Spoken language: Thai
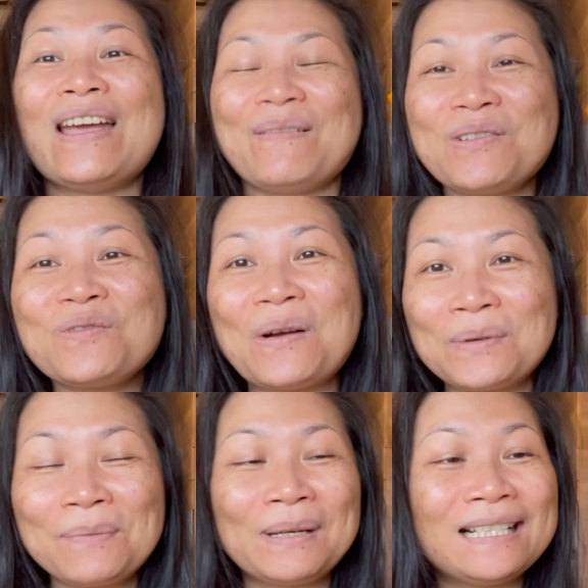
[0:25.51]
ไม่รู้ว่า
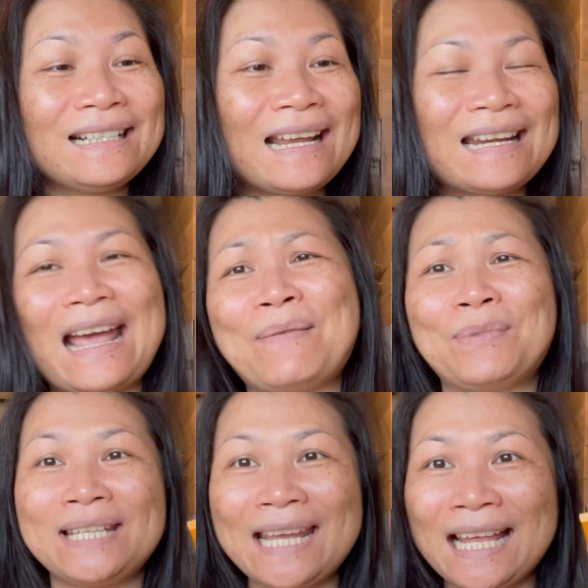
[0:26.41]
เพื่อนๆนะคะมั
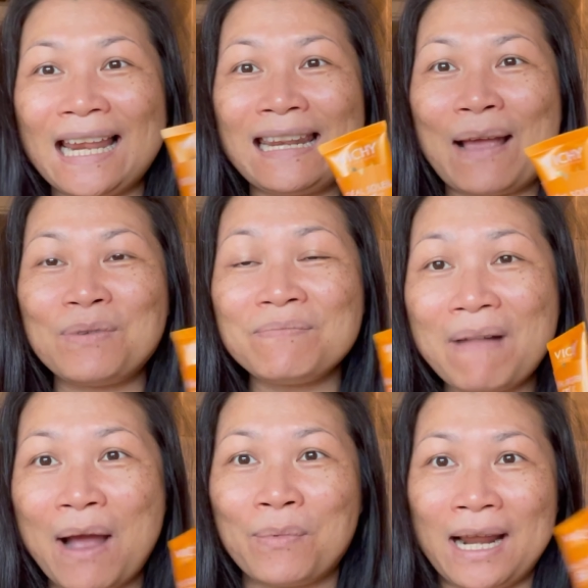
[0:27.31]
นใช่เคล็ดลับหรือเป
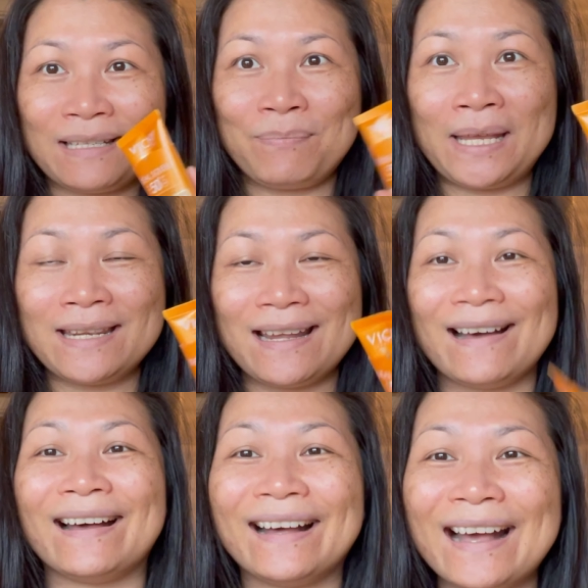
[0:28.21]
ล่ามันอาจจะเป็น
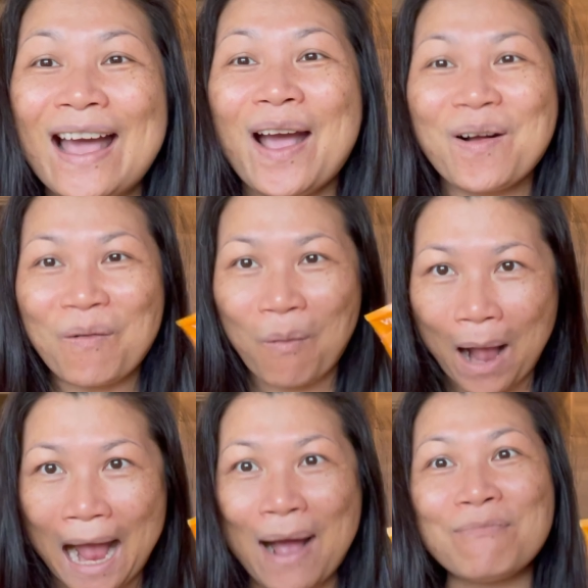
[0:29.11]
ค
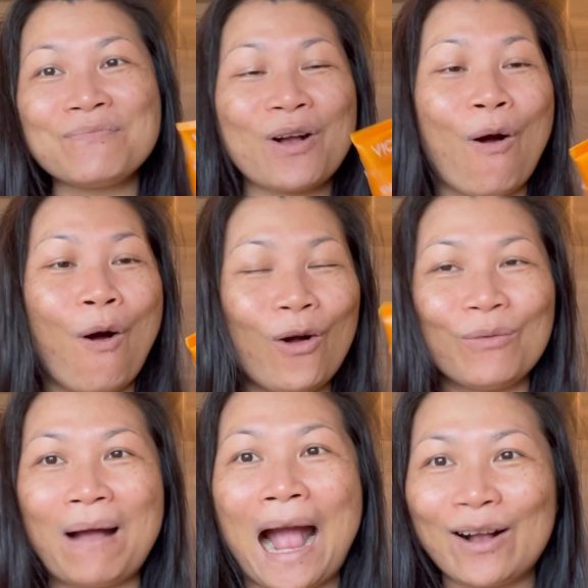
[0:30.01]
วามงก
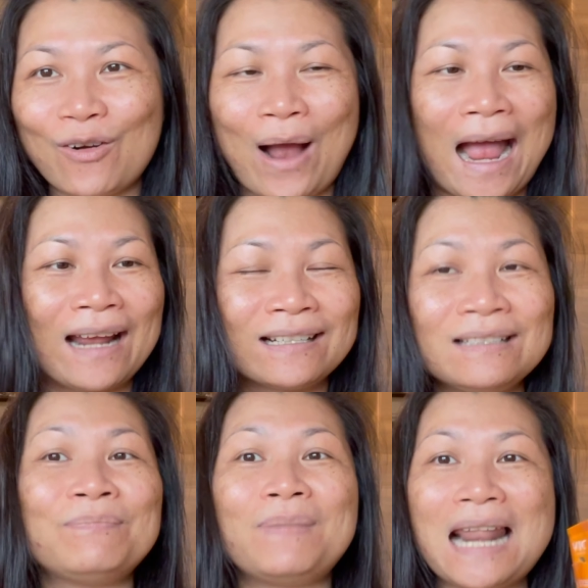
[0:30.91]
มากกว่าหรื
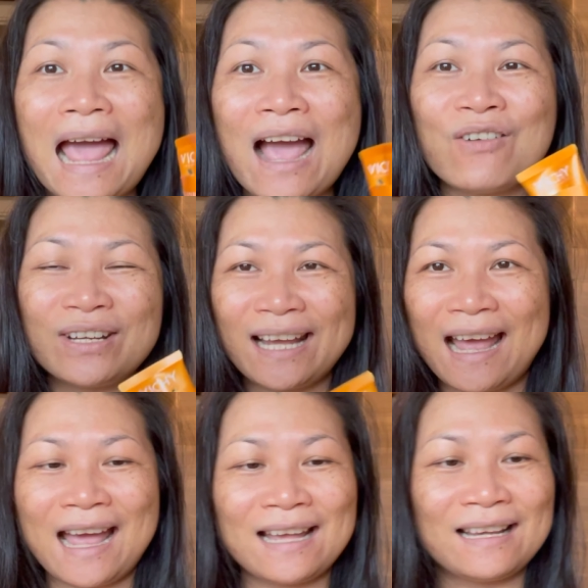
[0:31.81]
อเปล่านะ
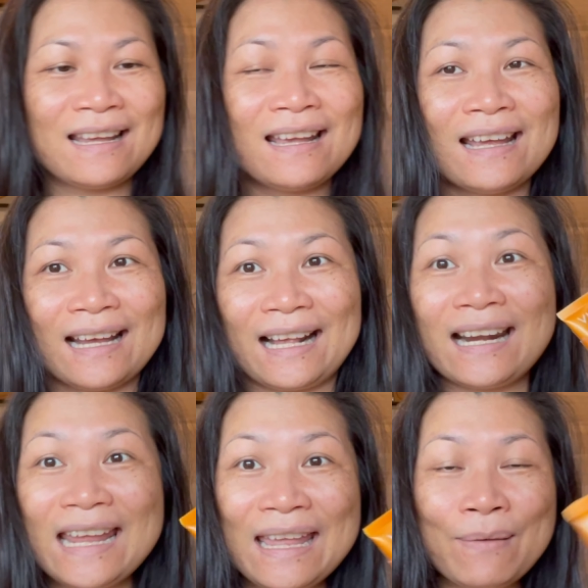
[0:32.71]
คะค
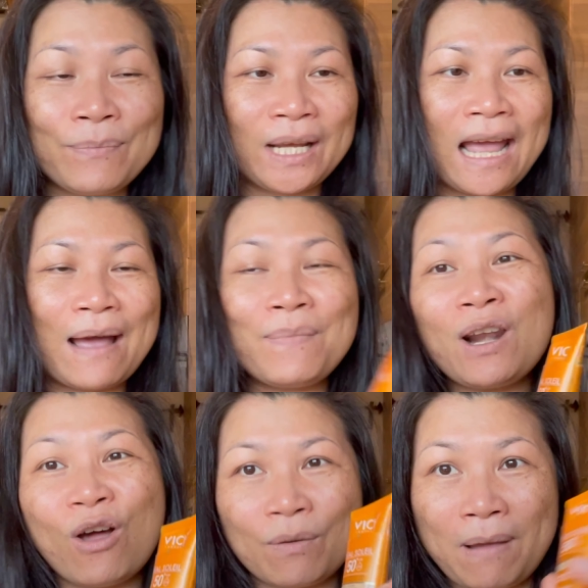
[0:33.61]
รีมนะคะเป็น
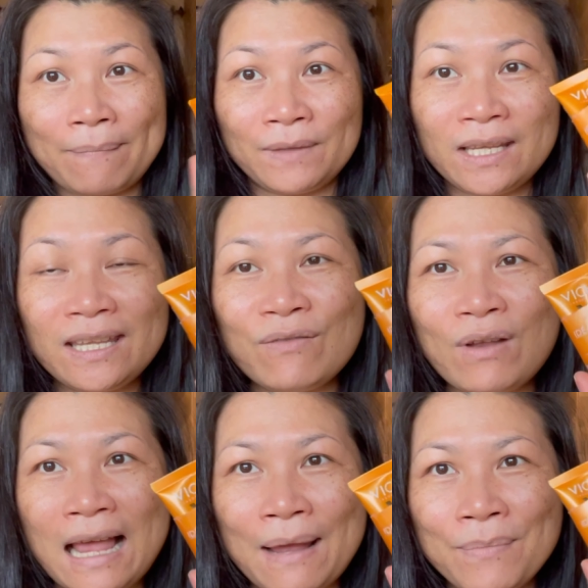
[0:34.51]
หลอดแบบนี้เว
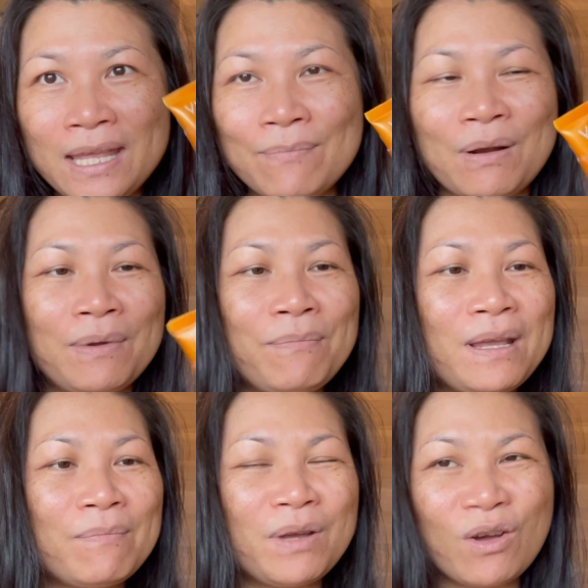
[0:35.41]
ลาบีบแล้วมัน
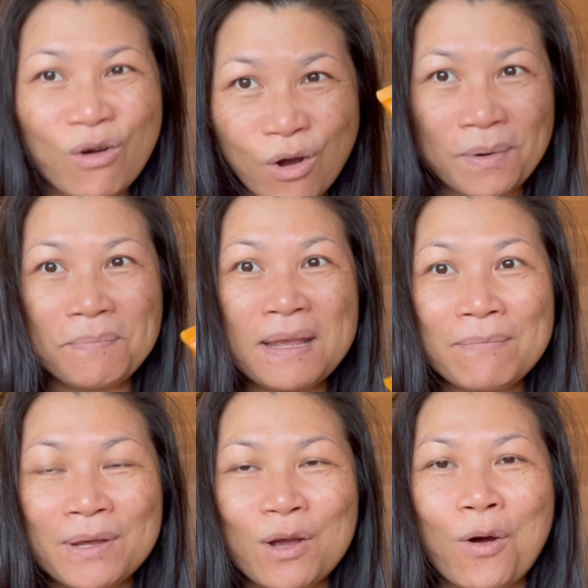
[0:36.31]
บีบไม่ออก
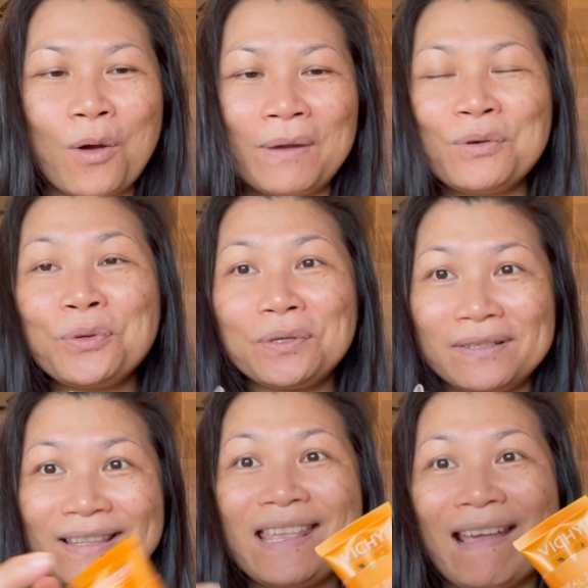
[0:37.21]
แม่นุช
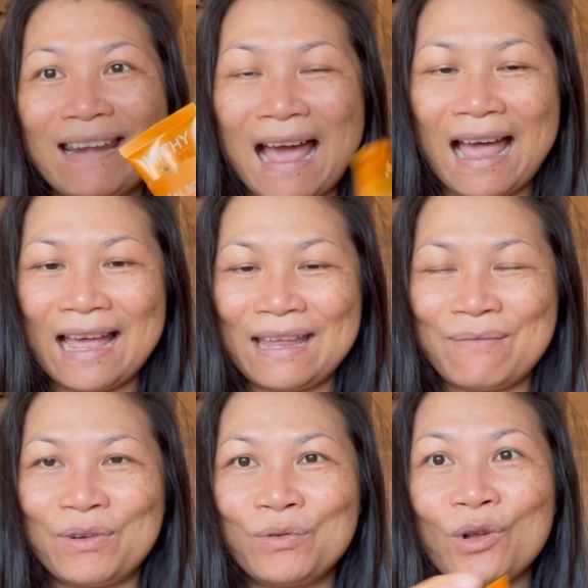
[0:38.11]
เสียดาย
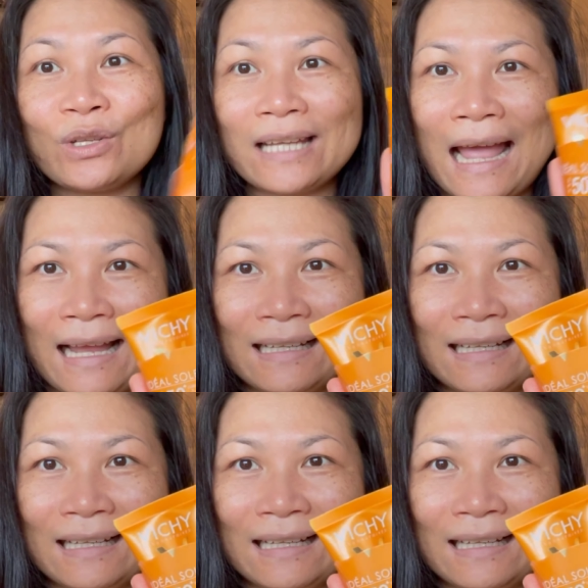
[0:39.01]
แม่นุชก็จะ